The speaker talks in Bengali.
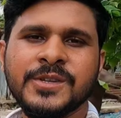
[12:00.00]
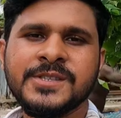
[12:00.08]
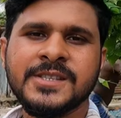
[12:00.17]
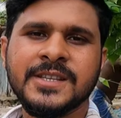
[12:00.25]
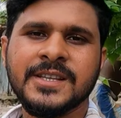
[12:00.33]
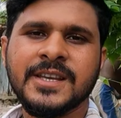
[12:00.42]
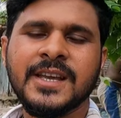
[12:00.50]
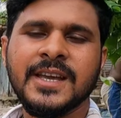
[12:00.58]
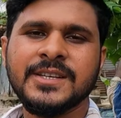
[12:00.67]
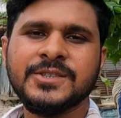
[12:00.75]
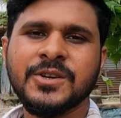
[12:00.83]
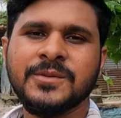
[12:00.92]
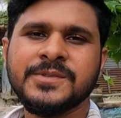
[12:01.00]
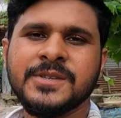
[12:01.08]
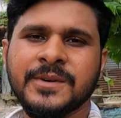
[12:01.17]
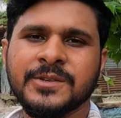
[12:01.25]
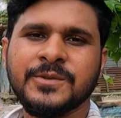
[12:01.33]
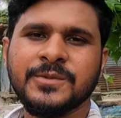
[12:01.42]
পরিস্থিতি এই সব
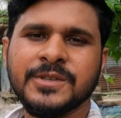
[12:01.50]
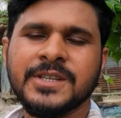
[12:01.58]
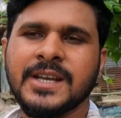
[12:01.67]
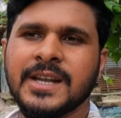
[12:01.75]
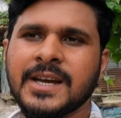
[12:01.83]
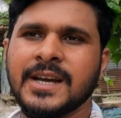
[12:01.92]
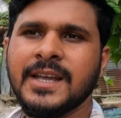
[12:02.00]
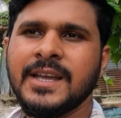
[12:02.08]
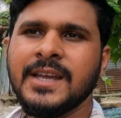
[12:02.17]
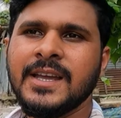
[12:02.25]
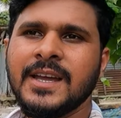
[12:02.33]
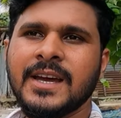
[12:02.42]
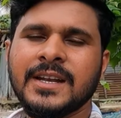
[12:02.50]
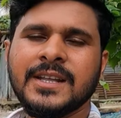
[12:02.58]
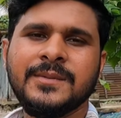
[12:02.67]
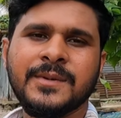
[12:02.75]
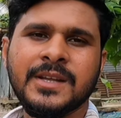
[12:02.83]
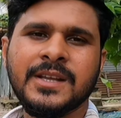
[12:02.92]
সীমান্তবর্তী এলাকায় আর
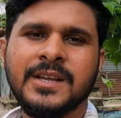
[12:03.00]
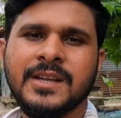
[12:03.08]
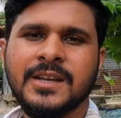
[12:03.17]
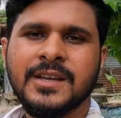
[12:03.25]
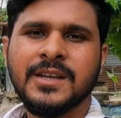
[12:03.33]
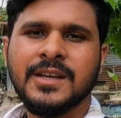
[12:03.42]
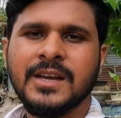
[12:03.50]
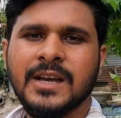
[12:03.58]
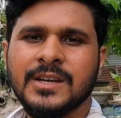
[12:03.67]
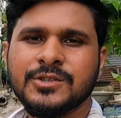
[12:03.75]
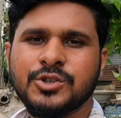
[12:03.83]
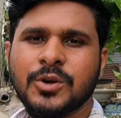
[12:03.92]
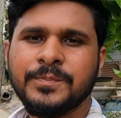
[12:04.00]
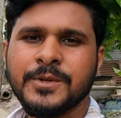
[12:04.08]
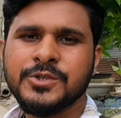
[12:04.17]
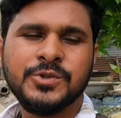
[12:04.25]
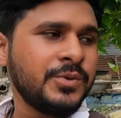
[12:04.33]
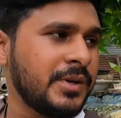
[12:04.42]
কি মানে সব
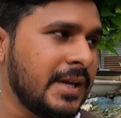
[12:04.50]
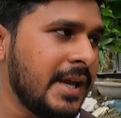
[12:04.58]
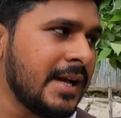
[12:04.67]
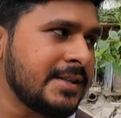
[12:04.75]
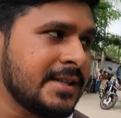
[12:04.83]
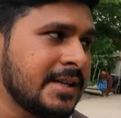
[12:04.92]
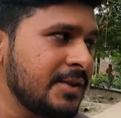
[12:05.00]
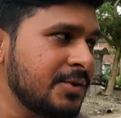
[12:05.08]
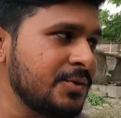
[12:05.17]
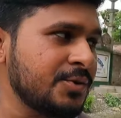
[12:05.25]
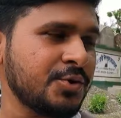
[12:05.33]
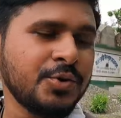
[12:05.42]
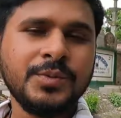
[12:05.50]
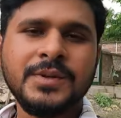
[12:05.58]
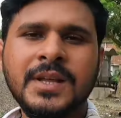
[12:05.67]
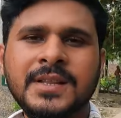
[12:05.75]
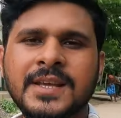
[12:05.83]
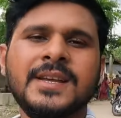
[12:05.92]
কিছুর ইয়ে আছে কিন্তু
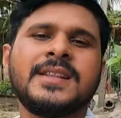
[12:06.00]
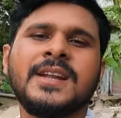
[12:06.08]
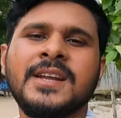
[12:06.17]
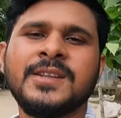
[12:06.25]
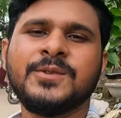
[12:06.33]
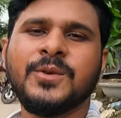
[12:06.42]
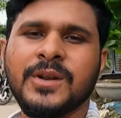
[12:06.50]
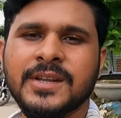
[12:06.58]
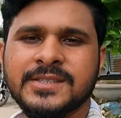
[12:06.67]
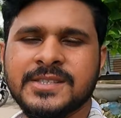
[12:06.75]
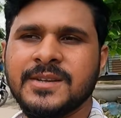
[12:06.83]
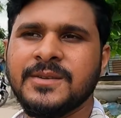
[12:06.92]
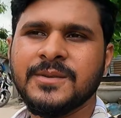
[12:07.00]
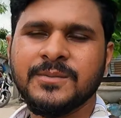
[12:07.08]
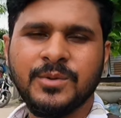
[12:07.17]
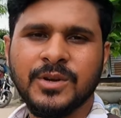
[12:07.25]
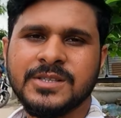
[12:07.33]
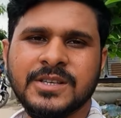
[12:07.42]
সুবিধা থেকে তারা কিন্তু অনেকটাই
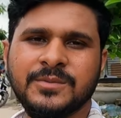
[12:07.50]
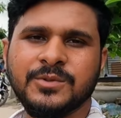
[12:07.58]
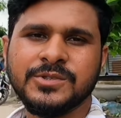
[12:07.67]
বলা যায়